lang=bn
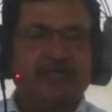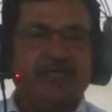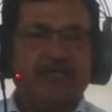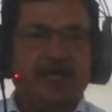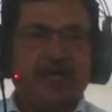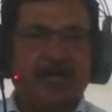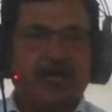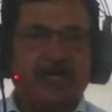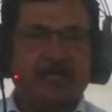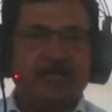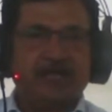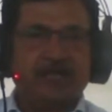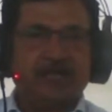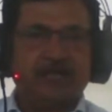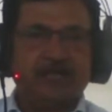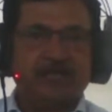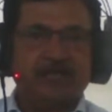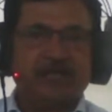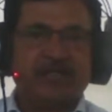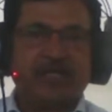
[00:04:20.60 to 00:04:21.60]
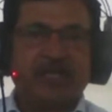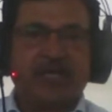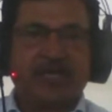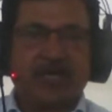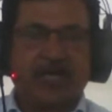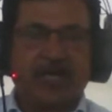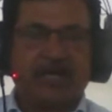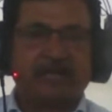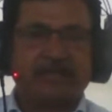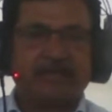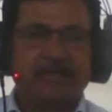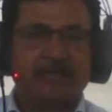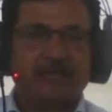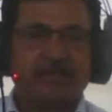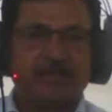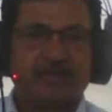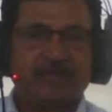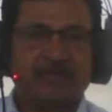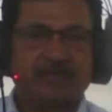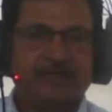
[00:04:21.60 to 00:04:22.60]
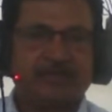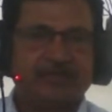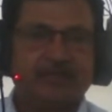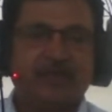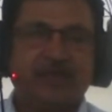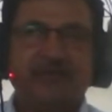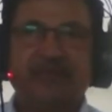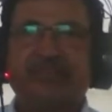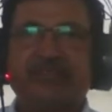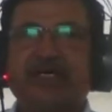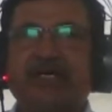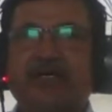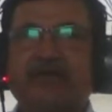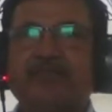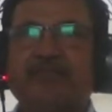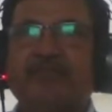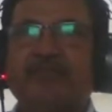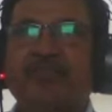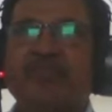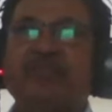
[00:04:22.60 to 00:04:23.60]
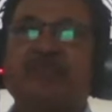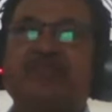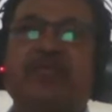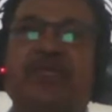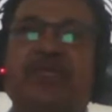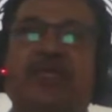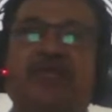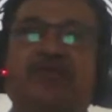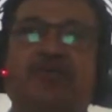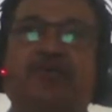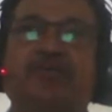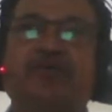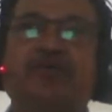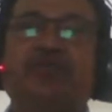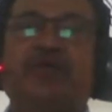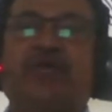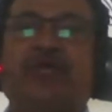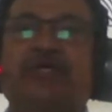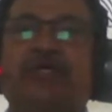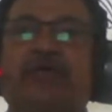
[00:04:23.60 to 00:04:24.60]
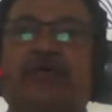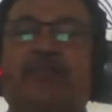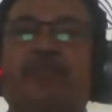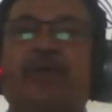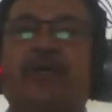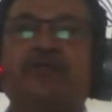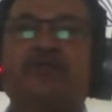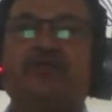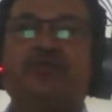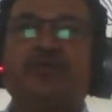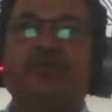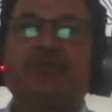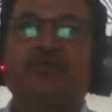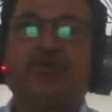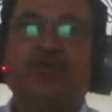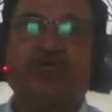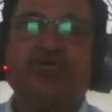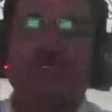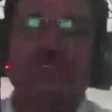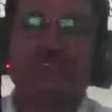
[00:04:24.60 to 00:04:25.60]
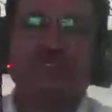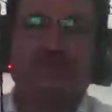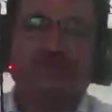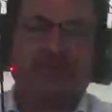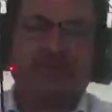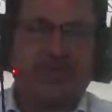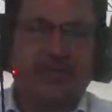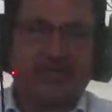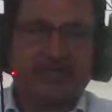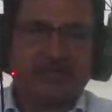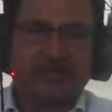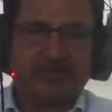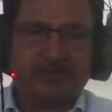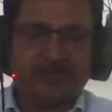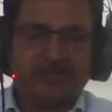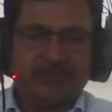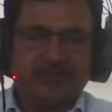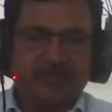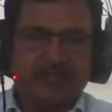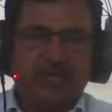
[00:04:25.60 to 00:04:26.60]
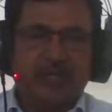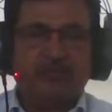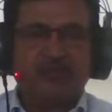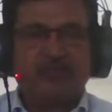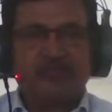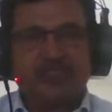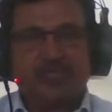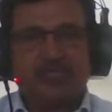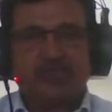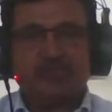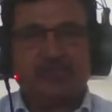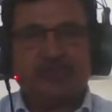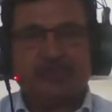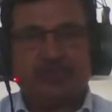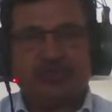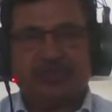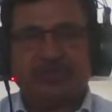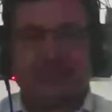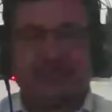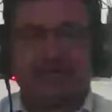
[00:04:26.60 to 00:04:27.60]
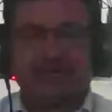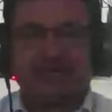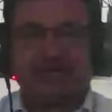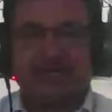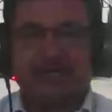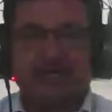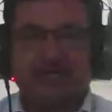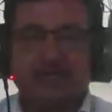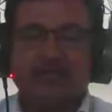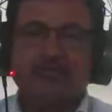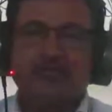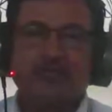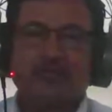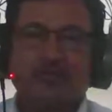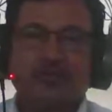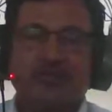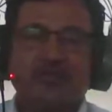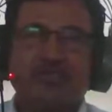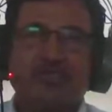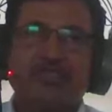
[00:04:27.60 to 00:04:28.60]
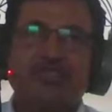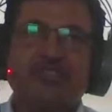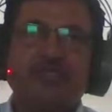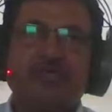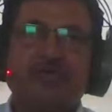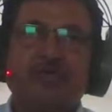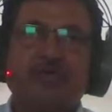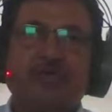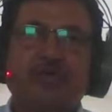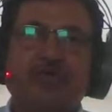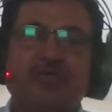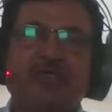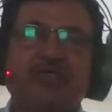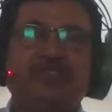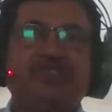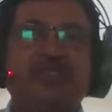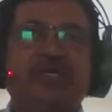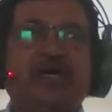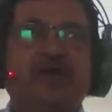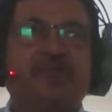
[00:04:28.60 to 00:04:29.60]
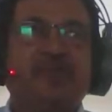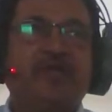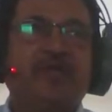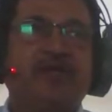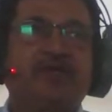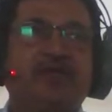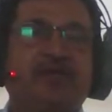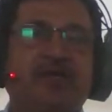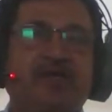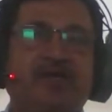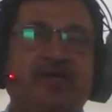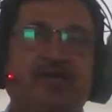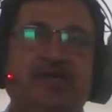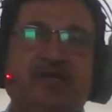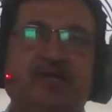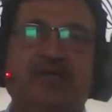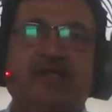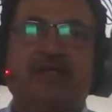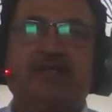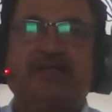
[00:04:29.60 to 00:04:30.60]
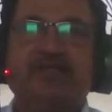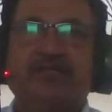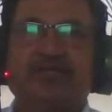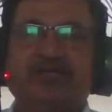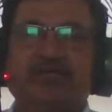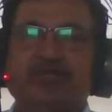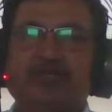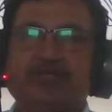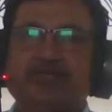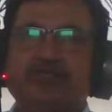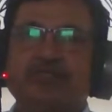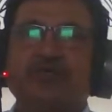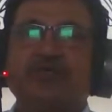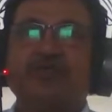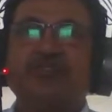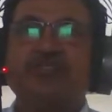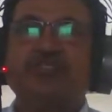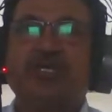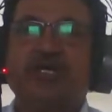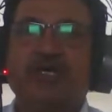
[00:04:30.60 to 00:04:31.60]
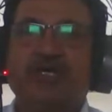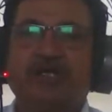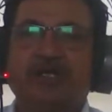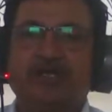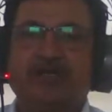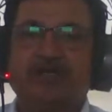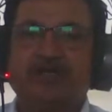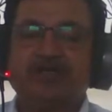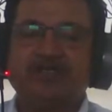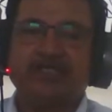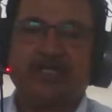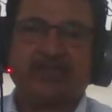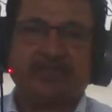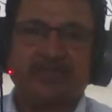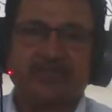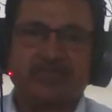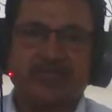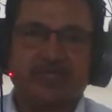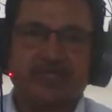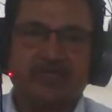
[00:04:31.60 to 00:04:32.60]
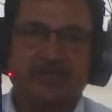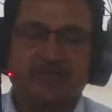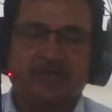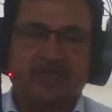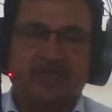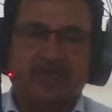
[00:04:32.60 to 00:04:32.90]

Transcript: এই আট ঘন্টা আর আঠারো ঘন্টা তো এটার ভিতর একটা পার্থক্য হয়ে যাচ্ছে বিরাট এবং সেই জন্যই তারা জোর দিয়েছিল যে আমরা একটা হেলদি শক্তিশালী জাতি চাই